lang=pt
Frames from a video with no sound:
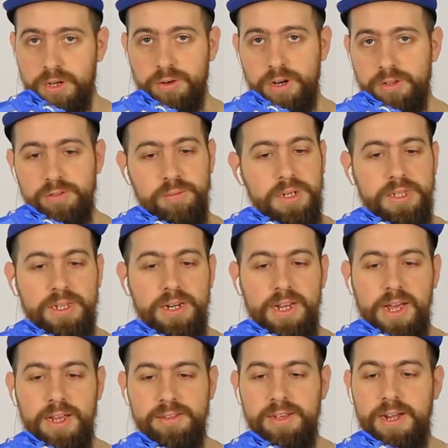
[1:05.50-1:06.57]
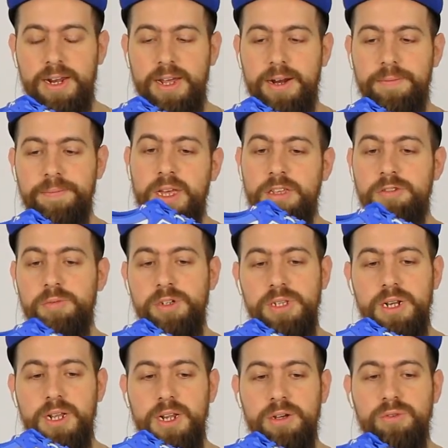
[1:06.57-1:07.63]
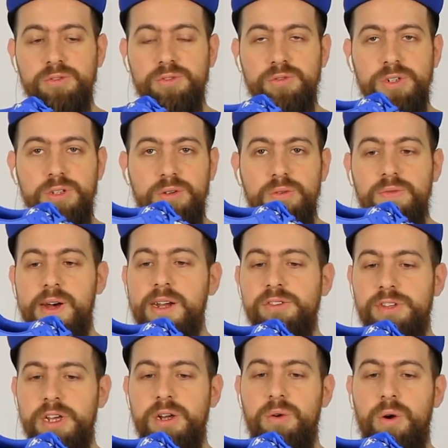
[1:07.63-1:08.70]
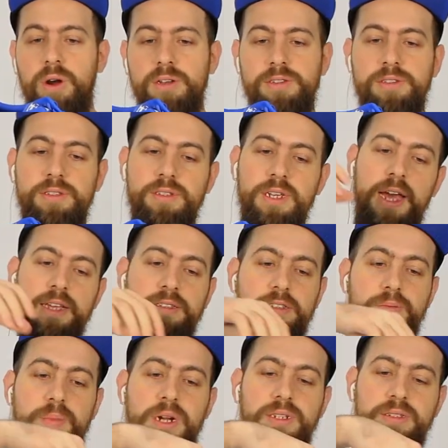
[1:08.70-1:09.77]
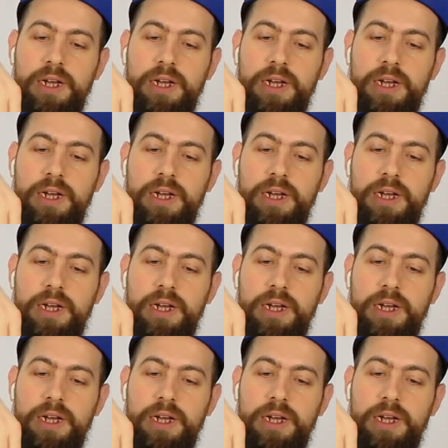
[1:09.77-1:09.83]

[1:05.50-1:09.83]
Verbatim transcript: agora dos materiais, galera. Esse modelo é construído com vários recortes. Essas partes